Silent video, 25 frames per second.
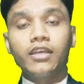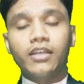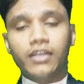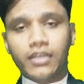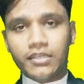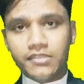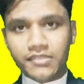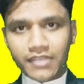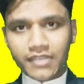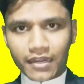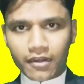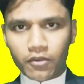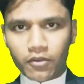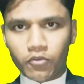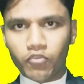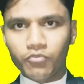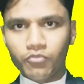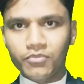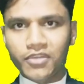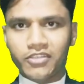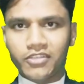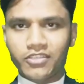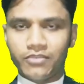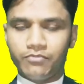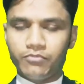कई सारे लोग
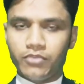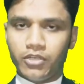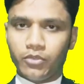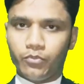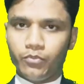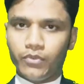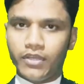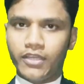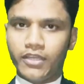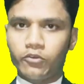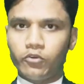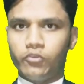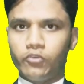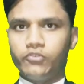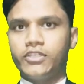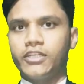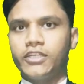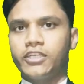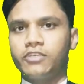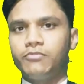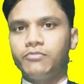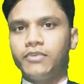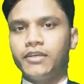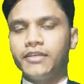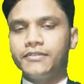मेरे संपर्क में आए
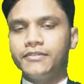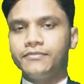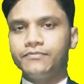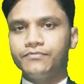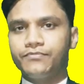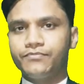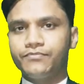कांटेक्ट में आए